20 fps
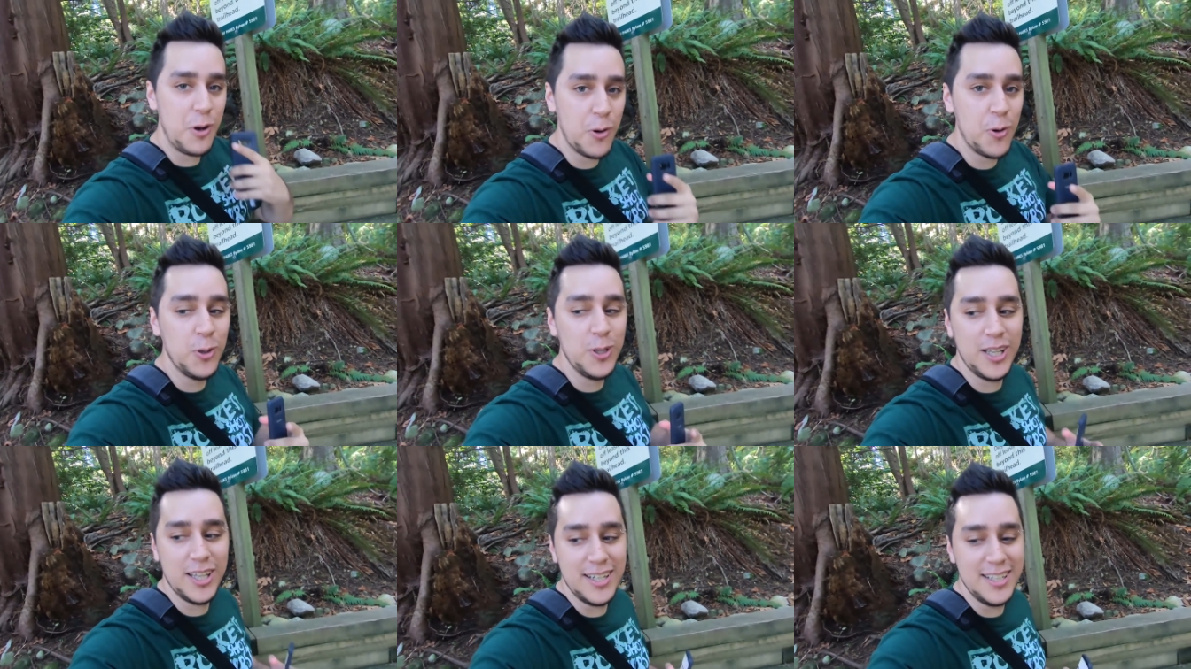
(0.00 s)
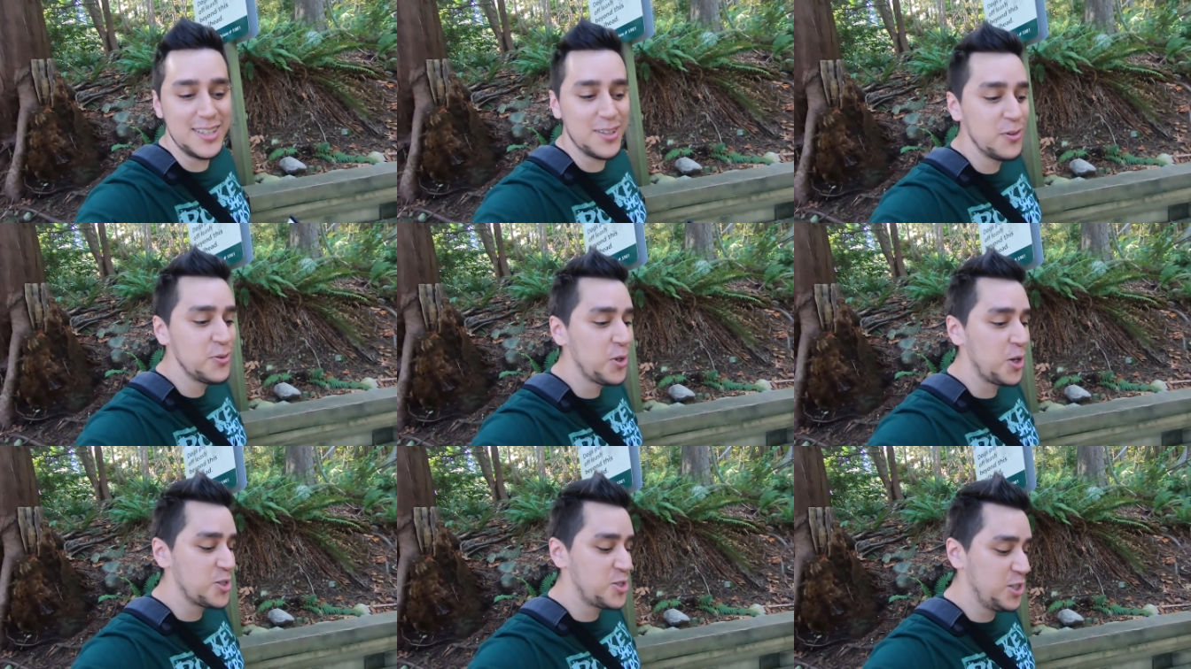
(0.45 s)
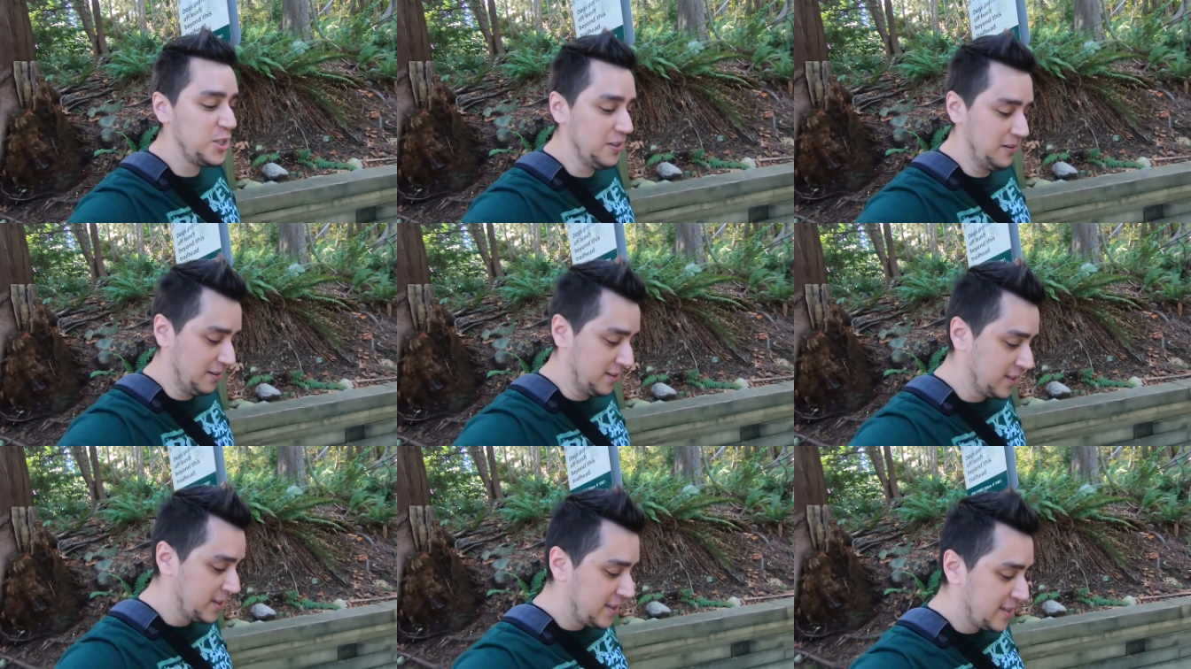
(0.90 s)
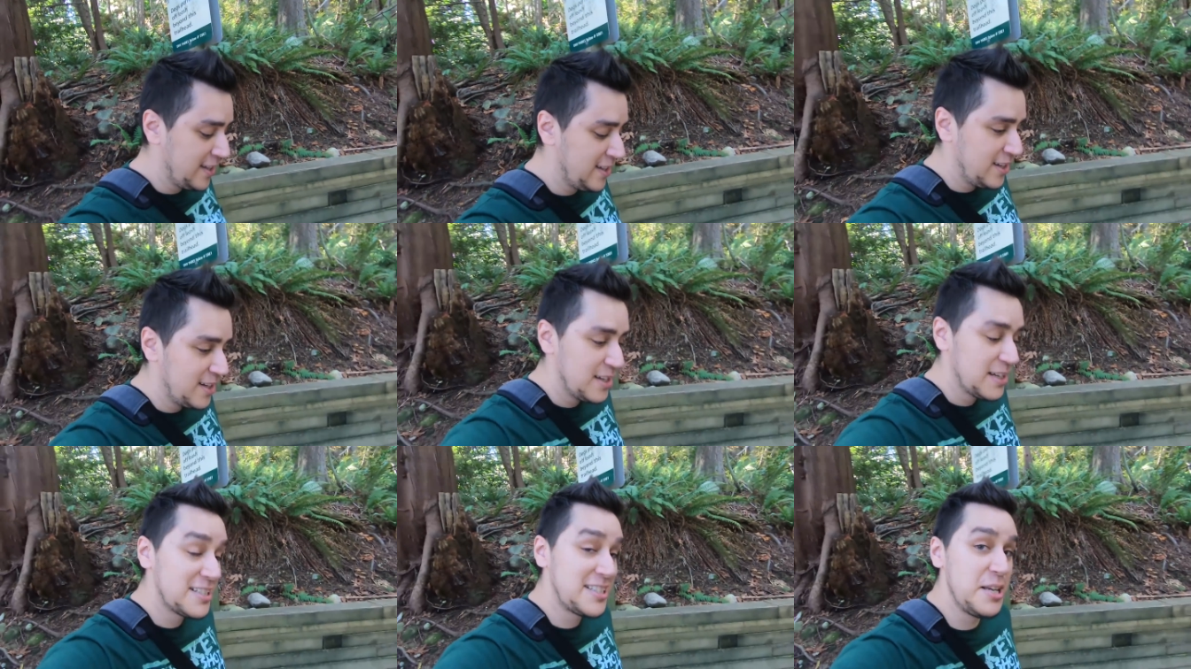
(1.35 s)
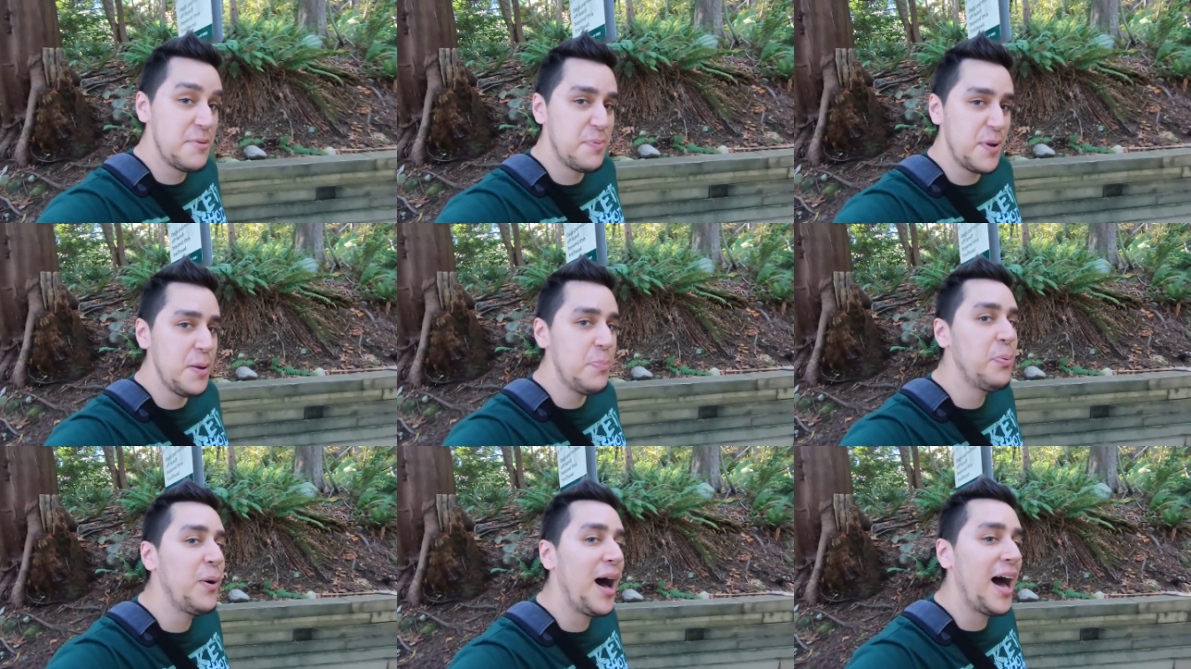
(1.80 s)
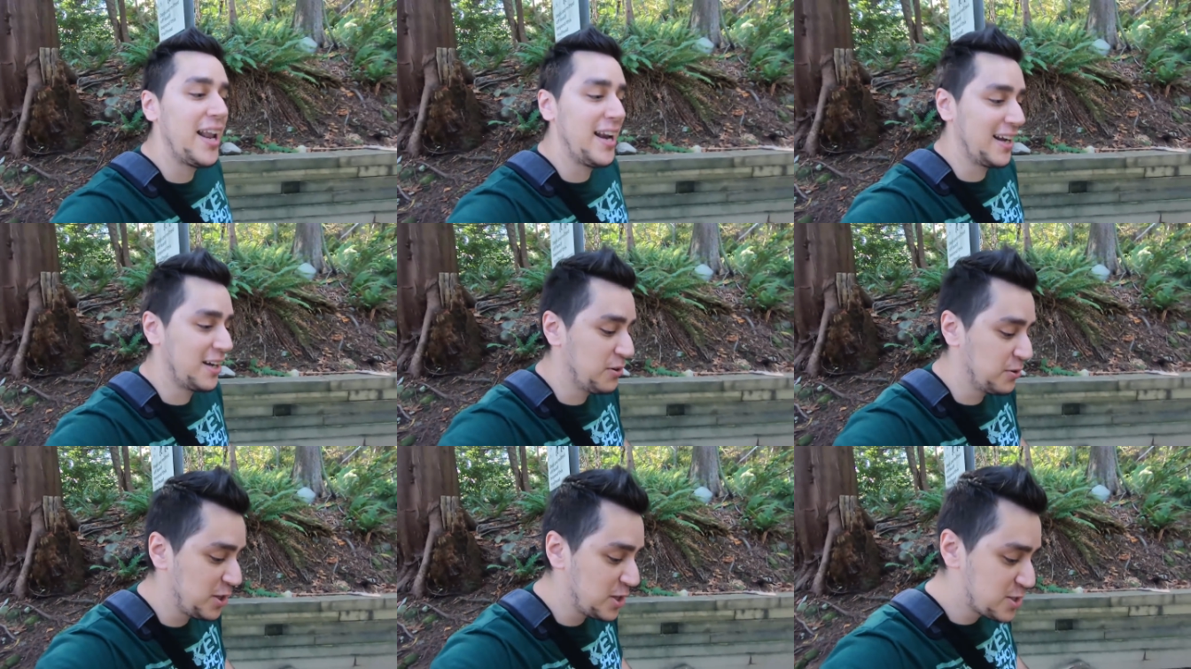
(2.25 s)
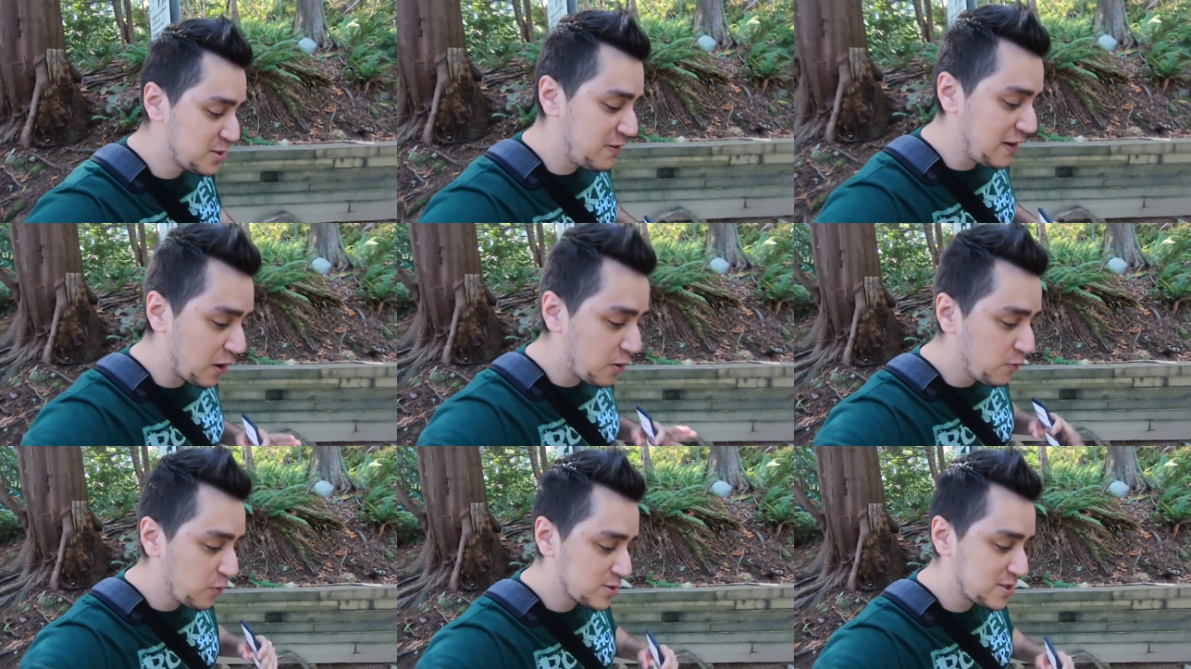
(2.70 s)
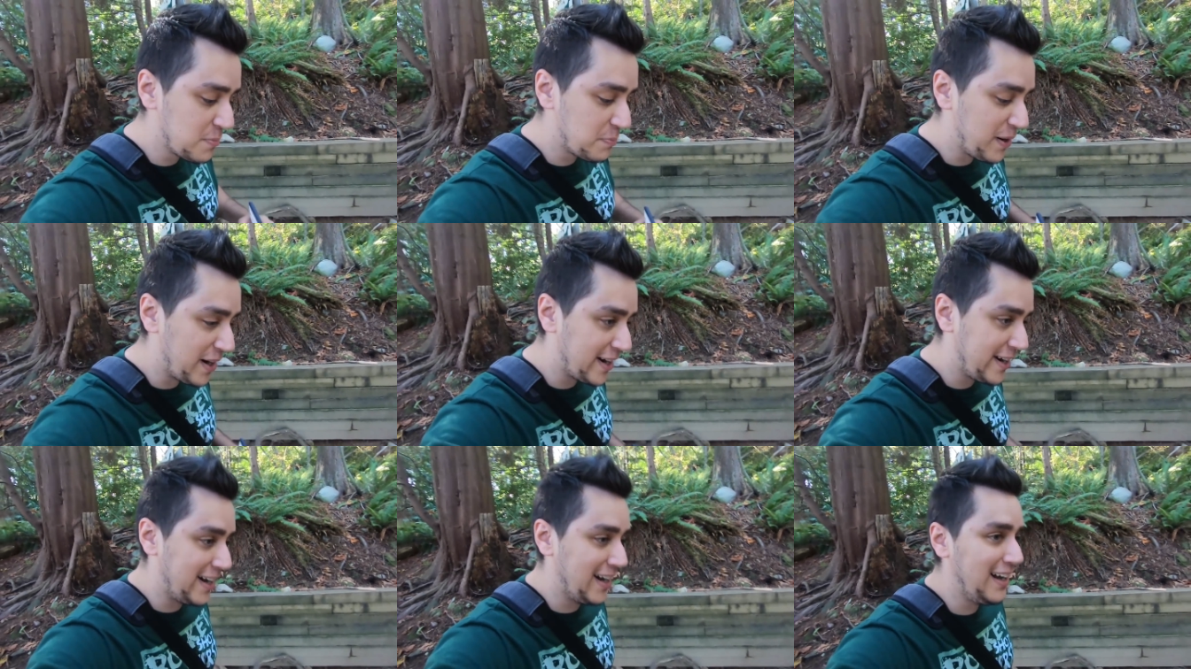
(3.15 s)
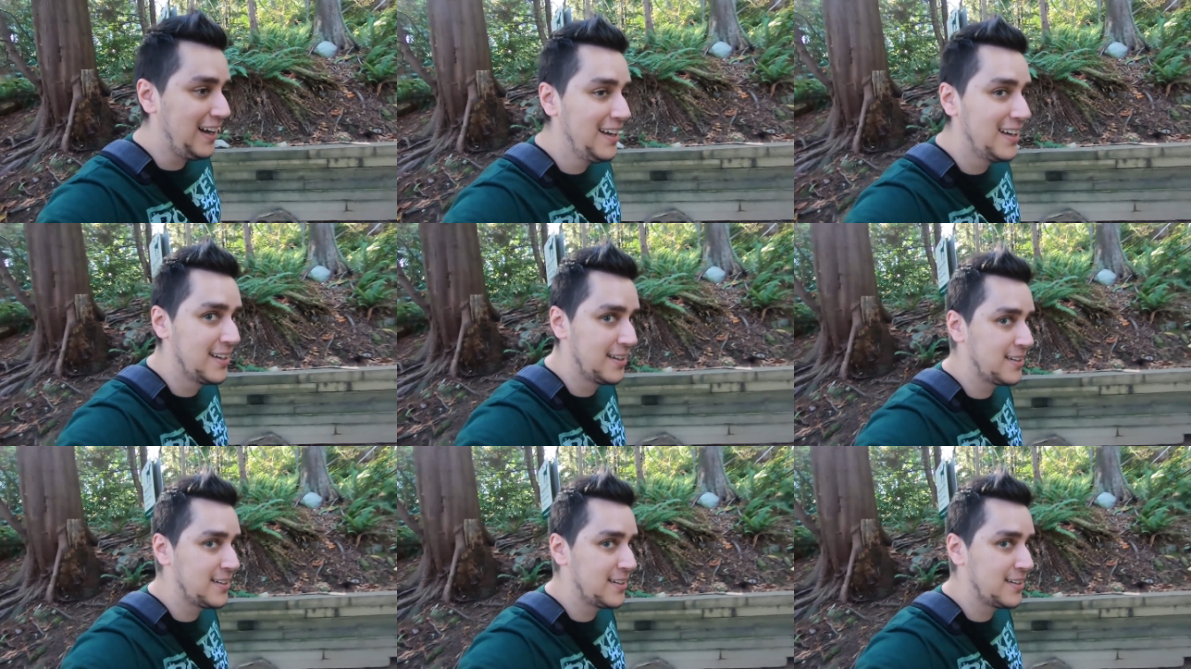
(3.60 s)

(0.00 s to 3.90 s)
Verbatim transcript: com a coleira. Então, todinho se prepara. Quando a gente vier com você pra cá,